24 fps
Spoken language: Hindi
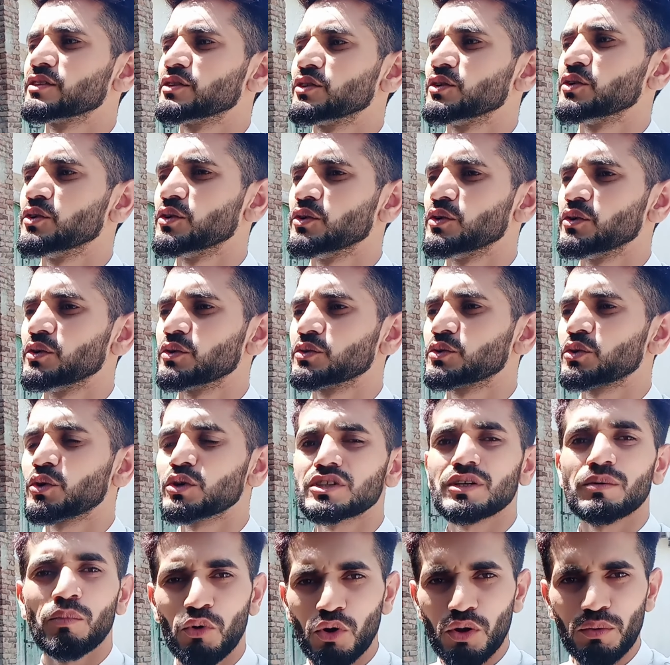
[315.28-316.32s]
तो थोड़ा
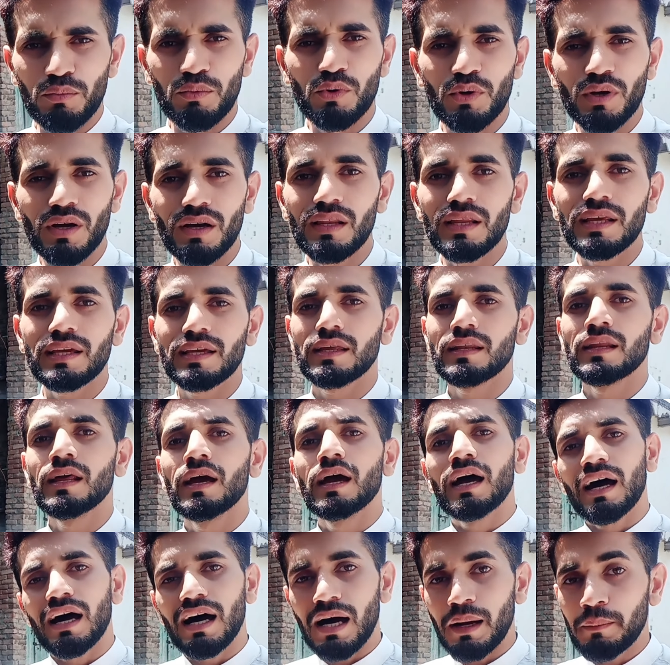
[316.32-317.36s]
सा बोर भी होंगे लेकिन
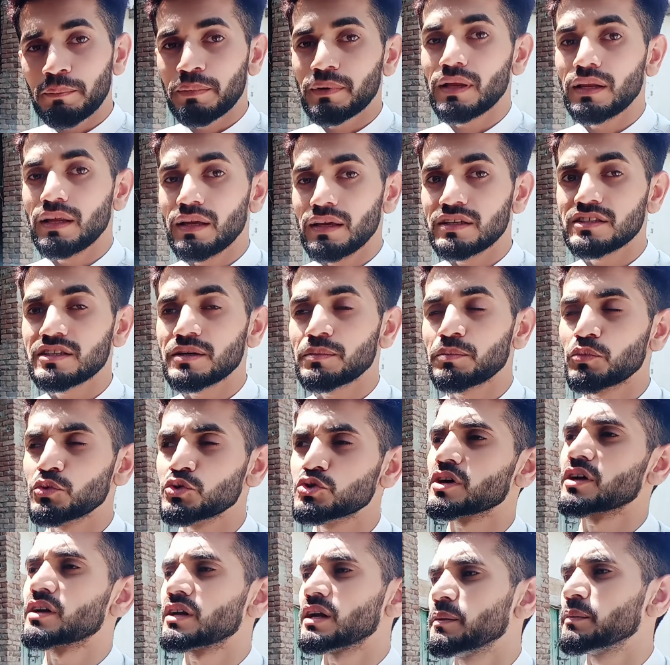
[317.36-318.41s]
आपके लिए सब कुछ
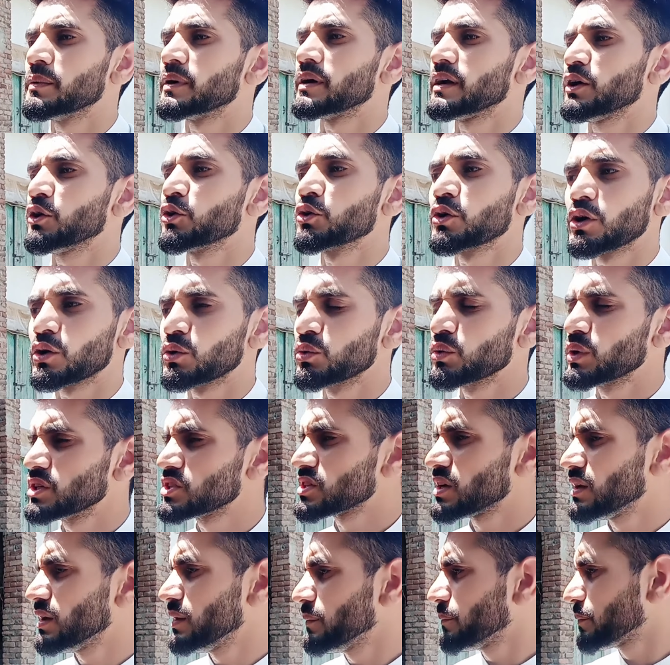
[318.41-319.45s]
करना पड़ रहा है और करूँगा
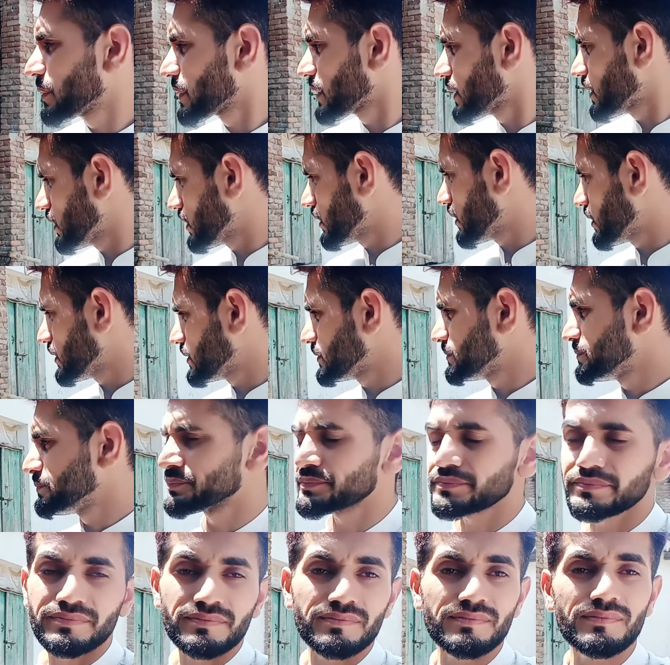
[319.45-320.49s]
इन
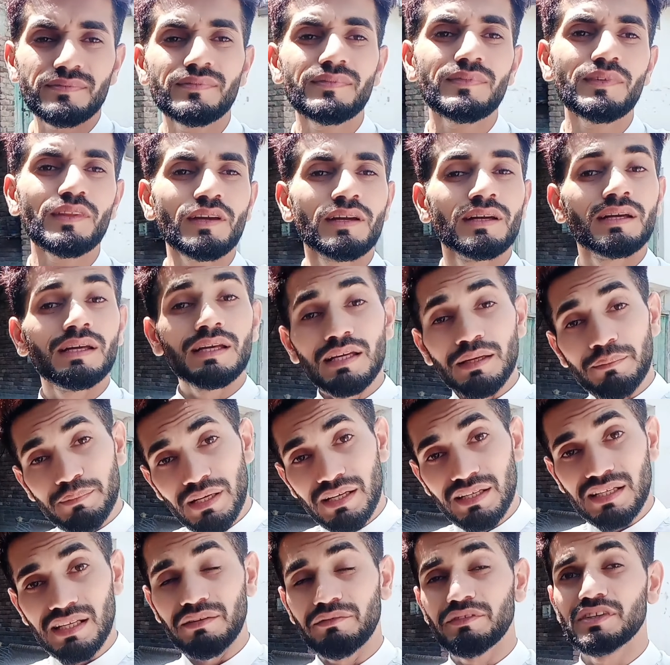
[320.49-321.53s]

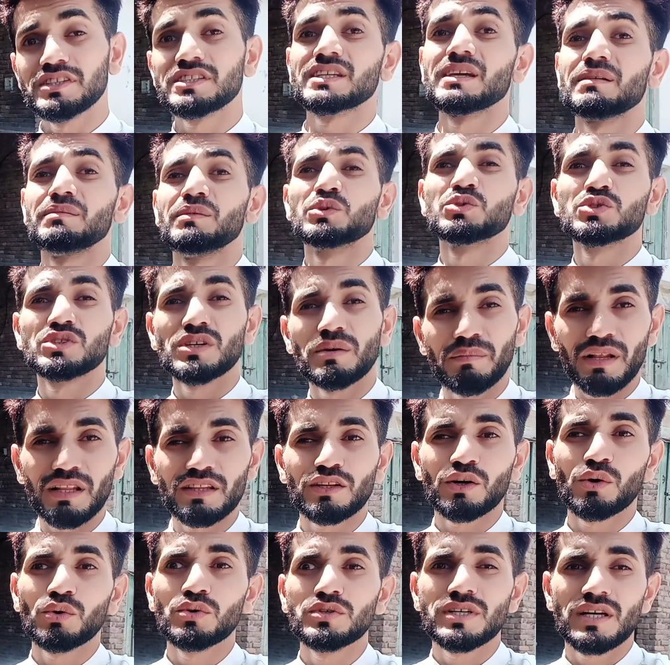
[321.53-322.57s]
बिना टाइम वेस्ट किए मैं उनसे
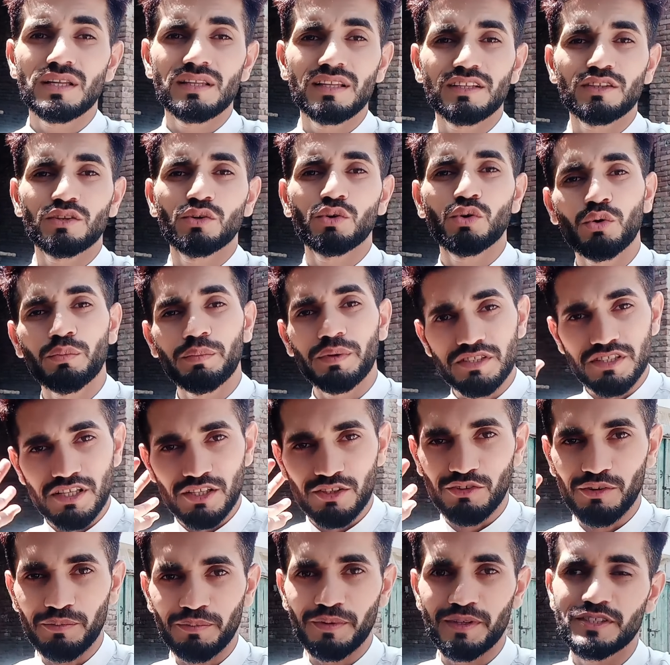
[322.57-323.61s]
मिलता हूँ याद लेता हूँ और फिर
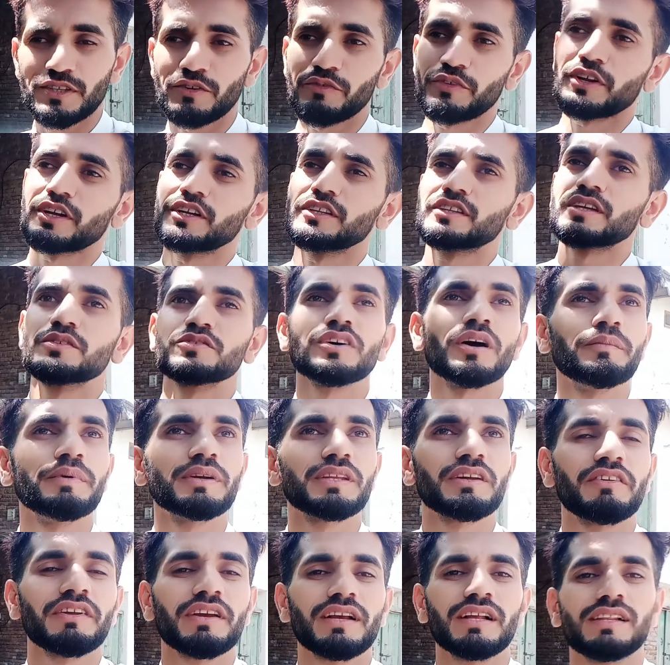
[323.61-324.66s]
चलता हूँ अपने सफ़र की तरफ से अभी
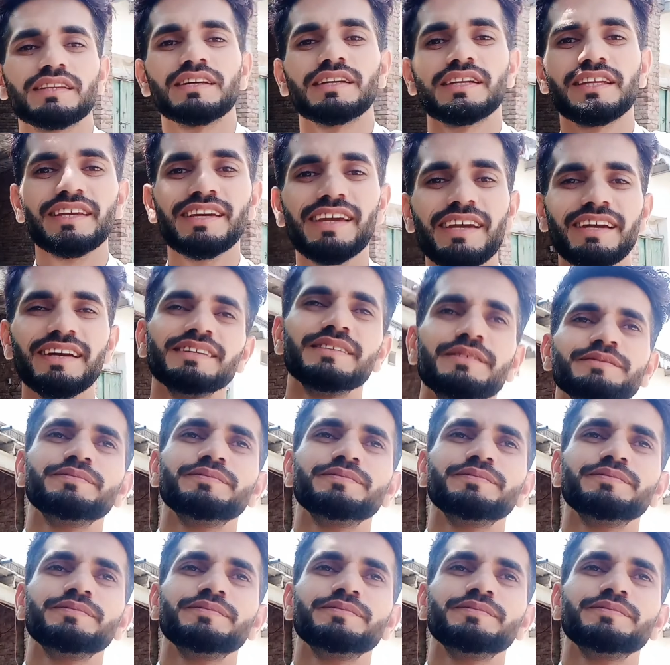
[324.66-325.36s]
इधर निकलते हैं ठीक है